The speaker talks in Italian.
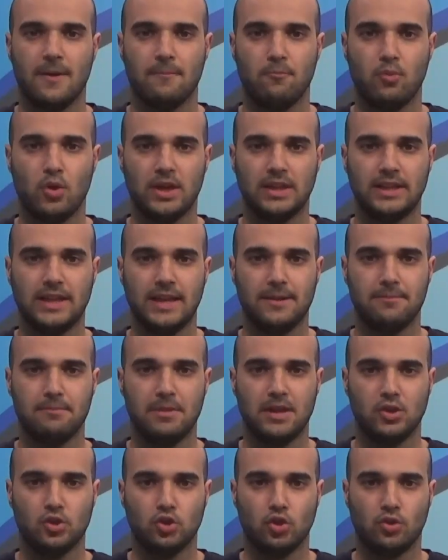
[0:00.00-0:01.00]
Buonasera e
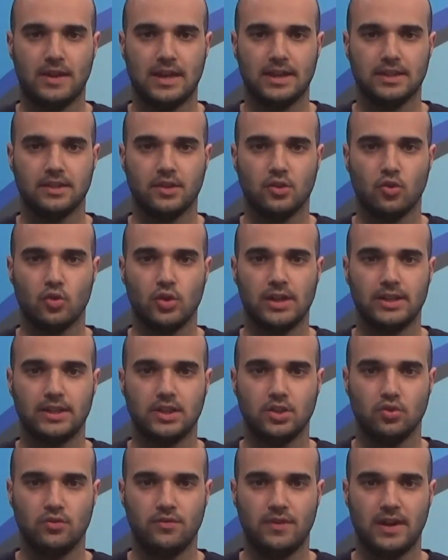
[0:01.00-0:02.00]
ben ritrovati con il
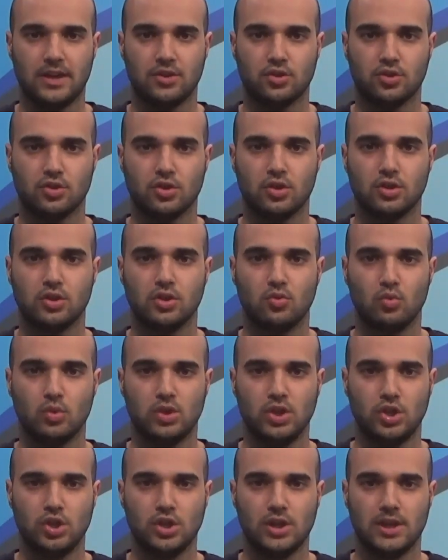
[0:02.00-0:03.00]
TG Flash di New
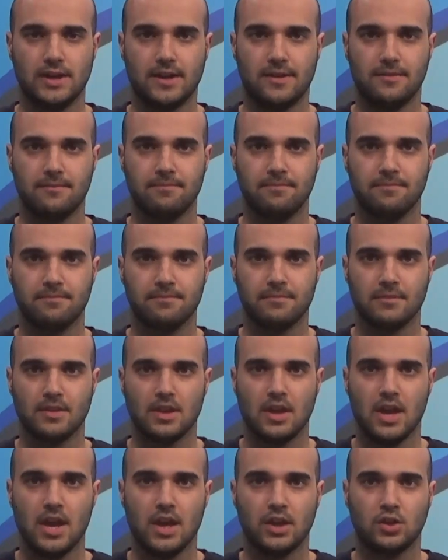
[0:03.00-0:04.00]
Sicilia.
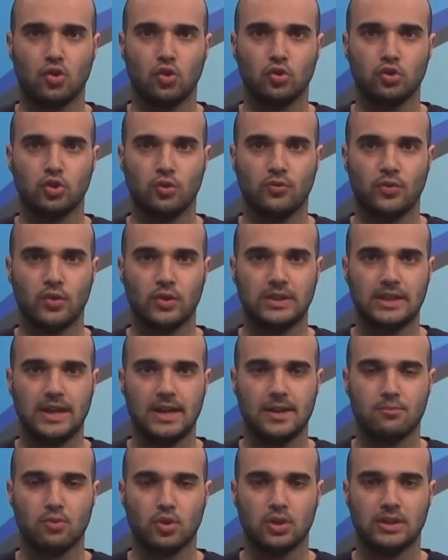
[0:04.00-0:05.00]
Scontro
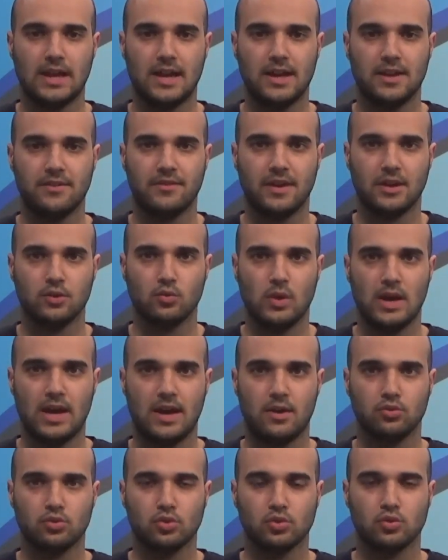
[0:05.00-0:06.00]
frontale mortale fra due
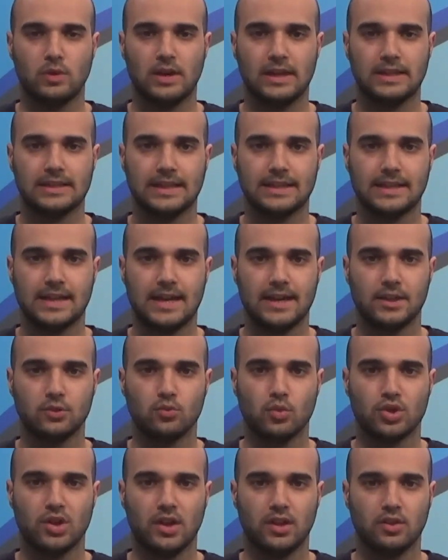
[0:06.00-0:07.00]
auto sulla statale
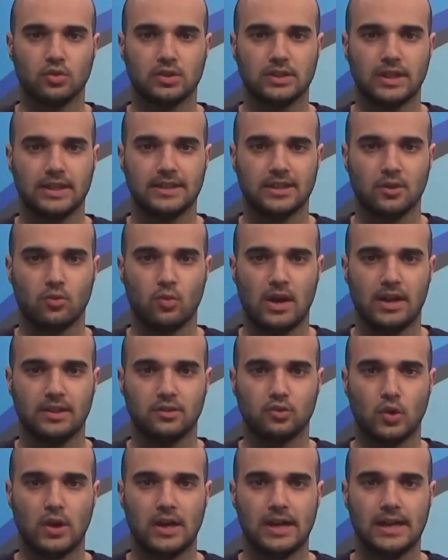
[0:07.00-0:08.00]

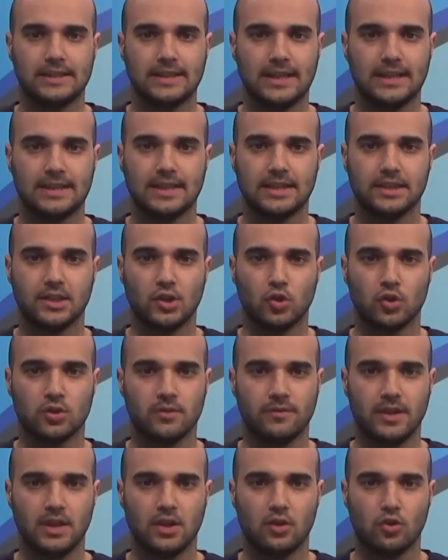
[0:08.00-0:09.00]
284 all'altezza dello
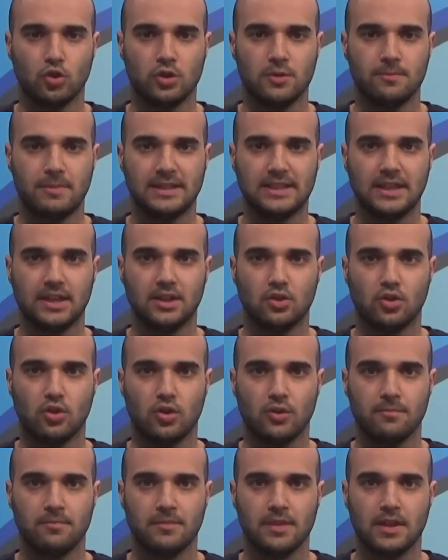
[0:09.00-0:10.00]
svincolo di
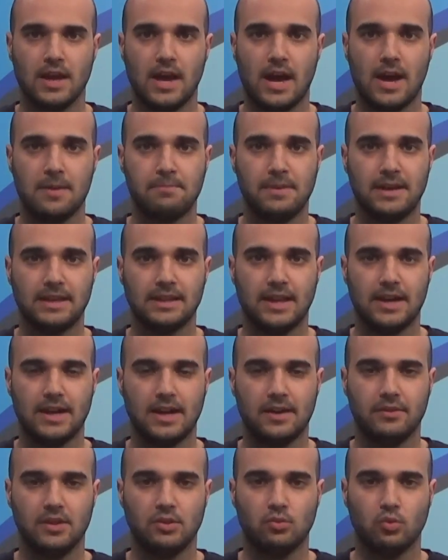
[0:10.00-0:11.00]
Paternò. A perdere
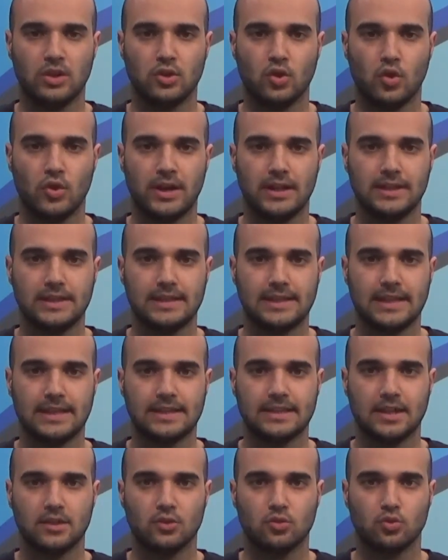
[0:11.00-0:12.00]
la vita una donna di
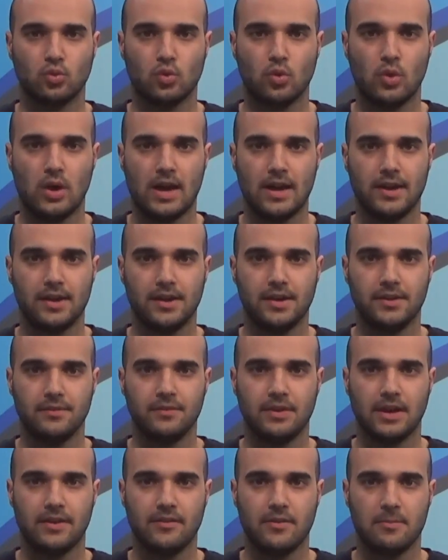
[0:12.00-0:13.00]
61
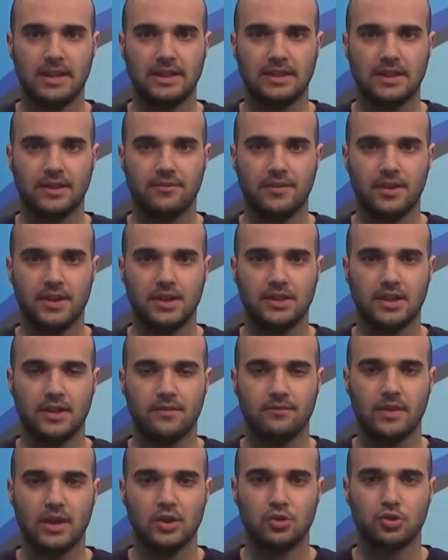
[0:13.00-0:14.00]
anni, gravemente ferita
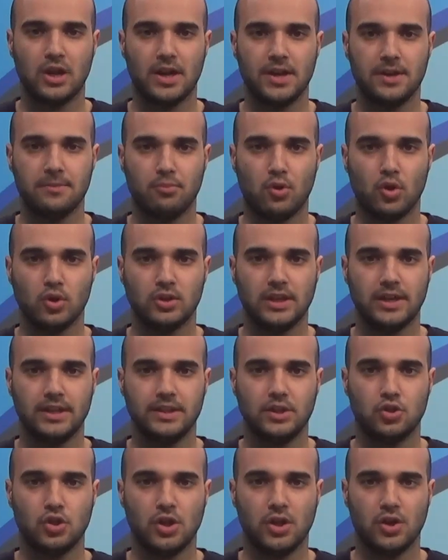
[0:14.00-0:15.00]
invece la nipote
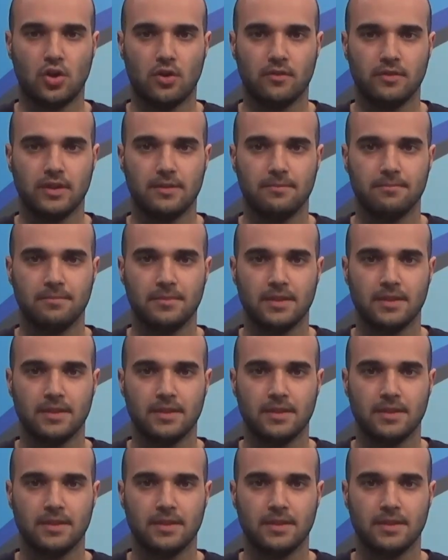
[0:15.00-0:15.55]
di 19.